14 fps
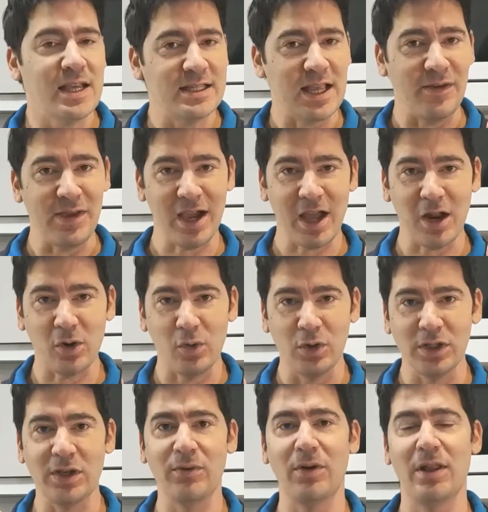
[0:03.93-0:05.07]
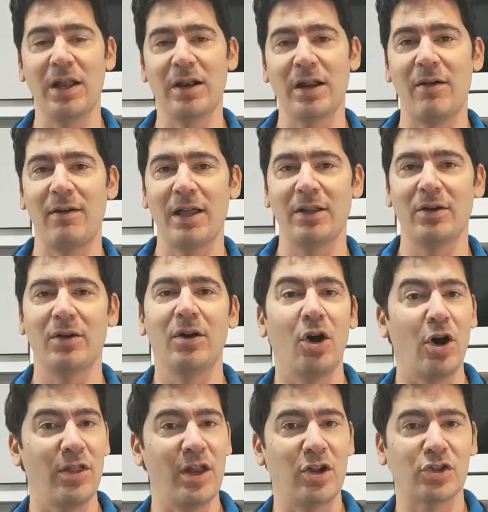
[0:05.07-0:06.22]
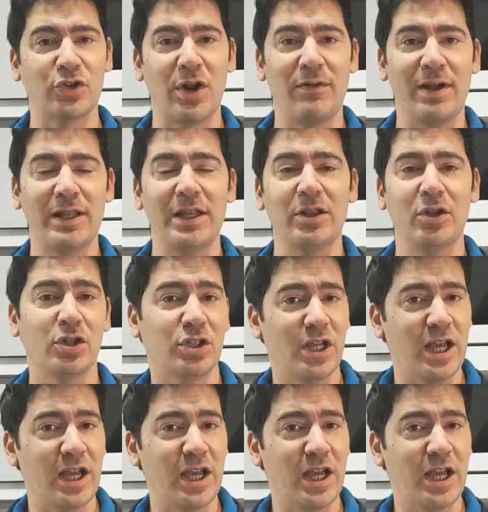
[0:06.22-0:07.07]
¿Sabían que el cultivo del rábano o de los rabanitos